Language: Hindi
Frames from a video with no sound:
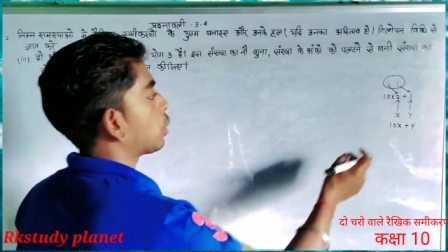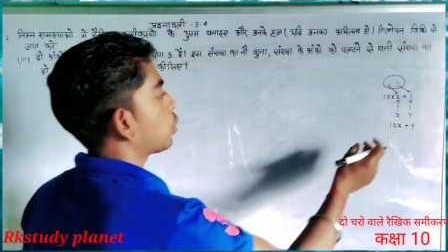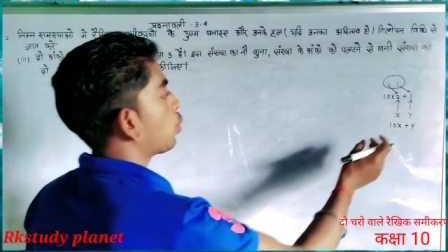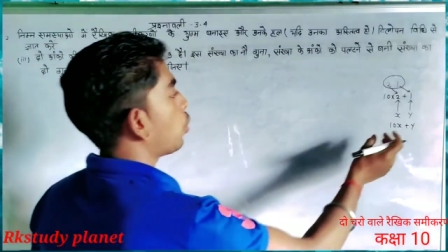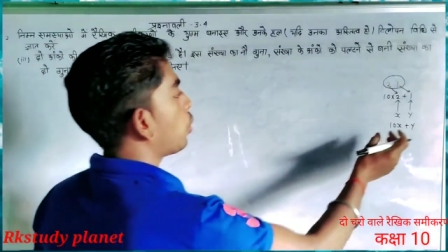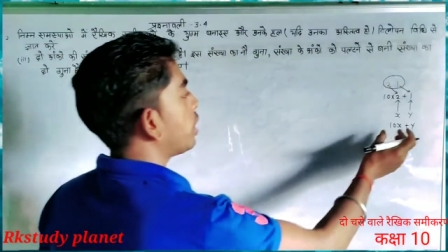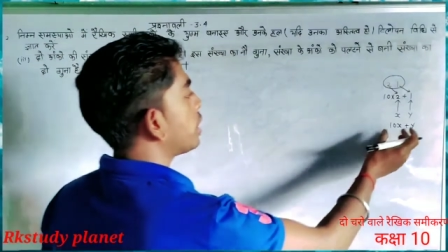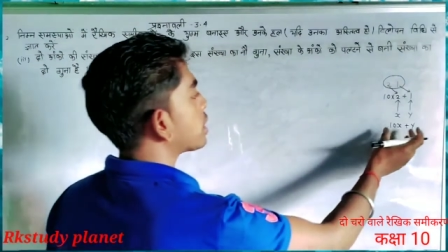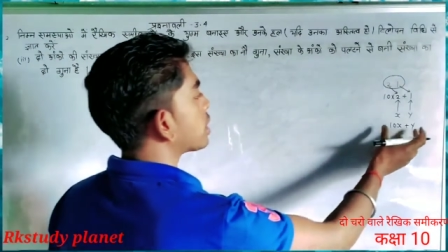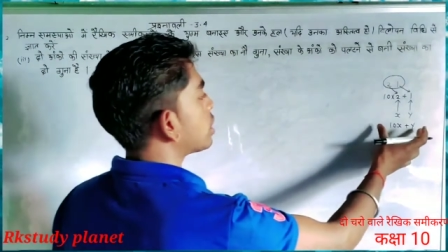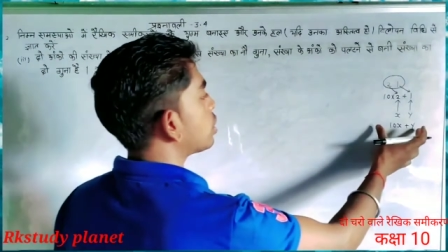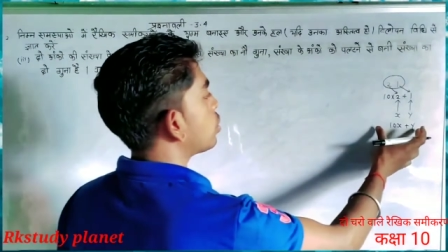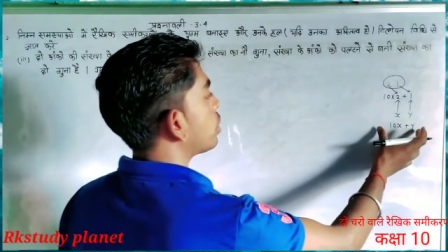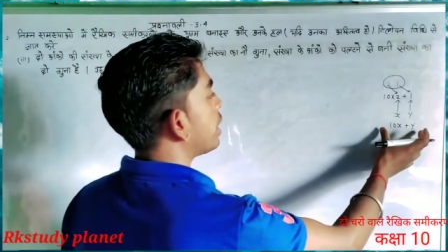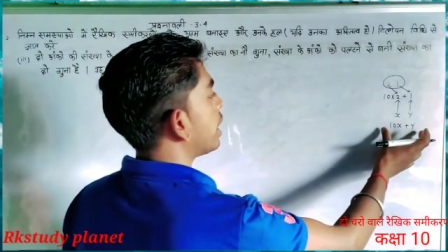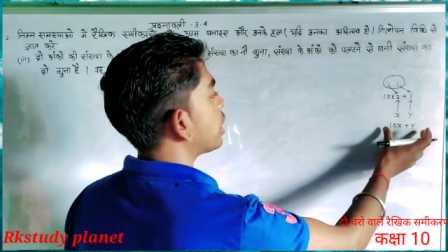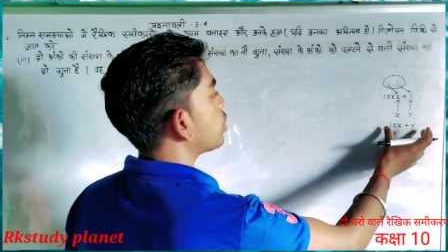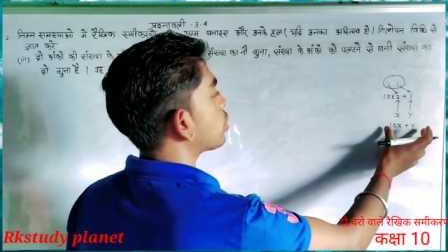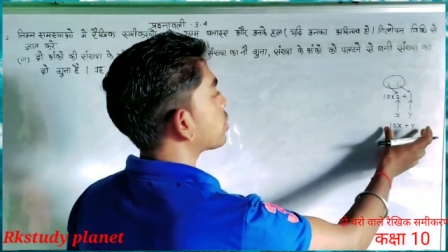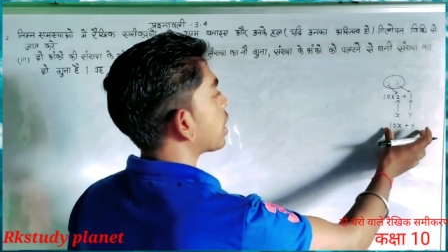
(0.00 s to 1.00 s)
तो इस जो
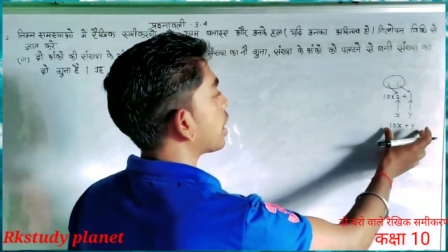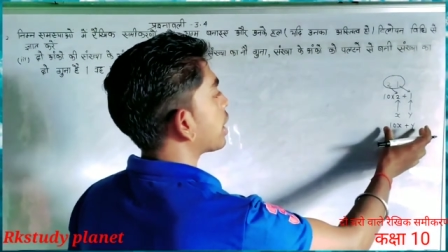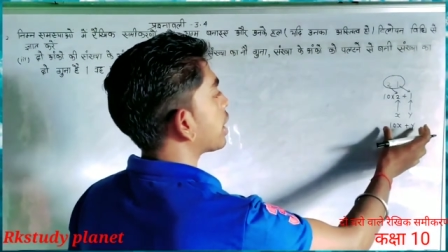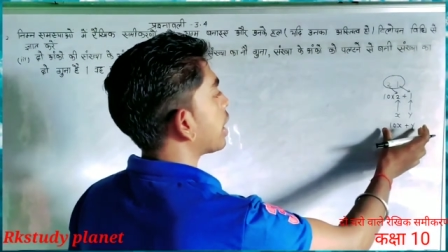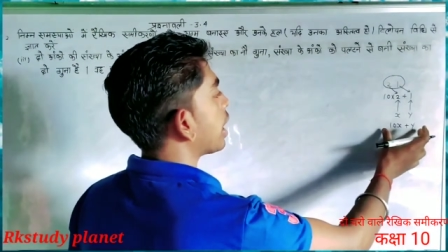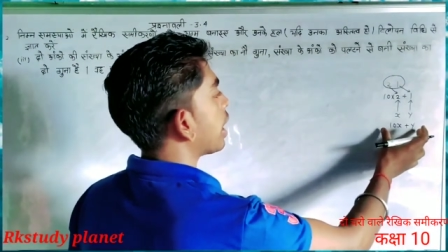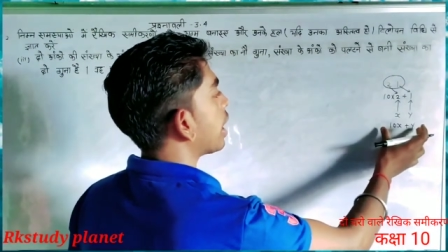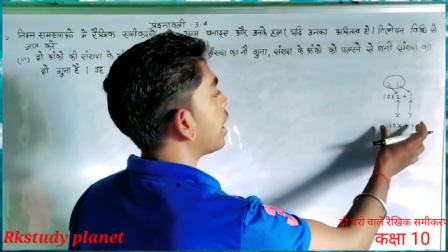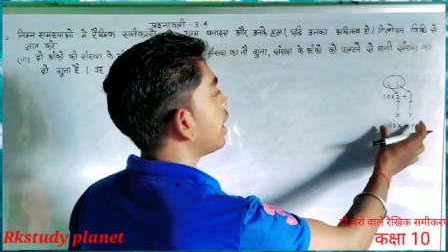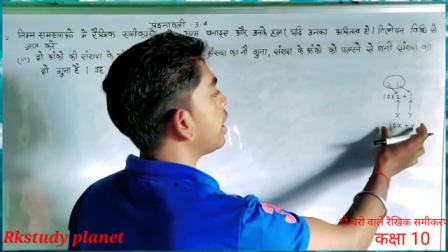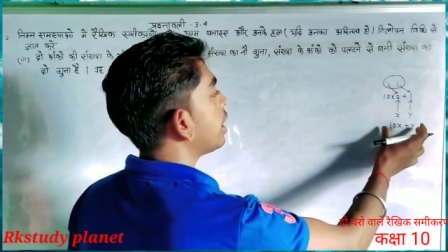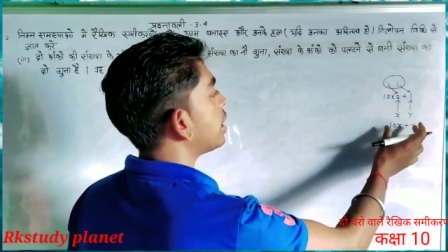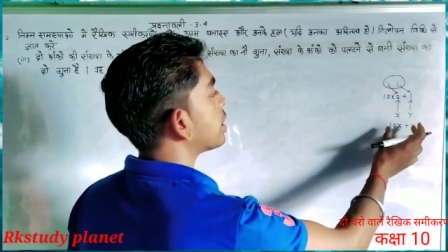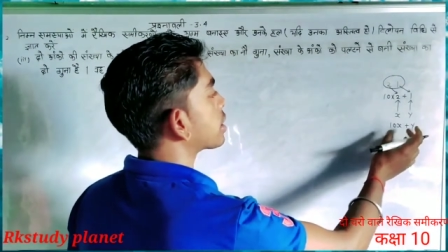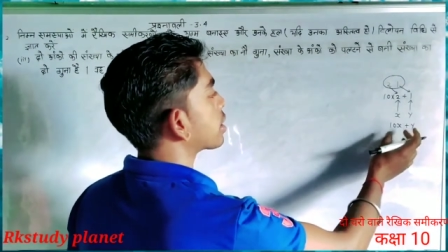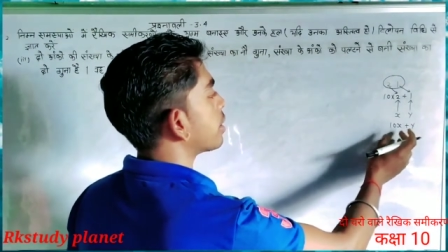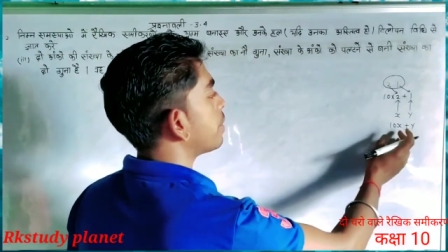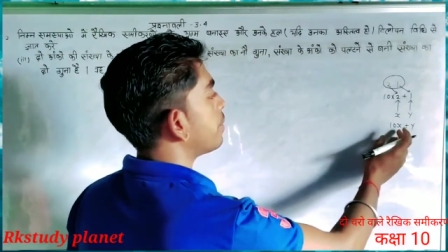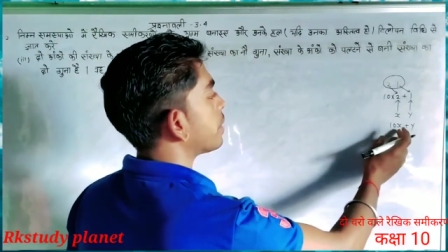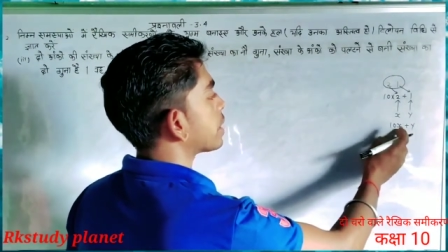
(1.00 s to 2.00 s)
ये जो संख्या है
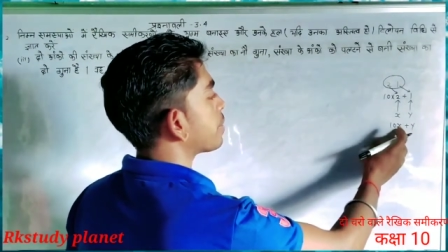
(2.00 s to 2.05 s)
इस,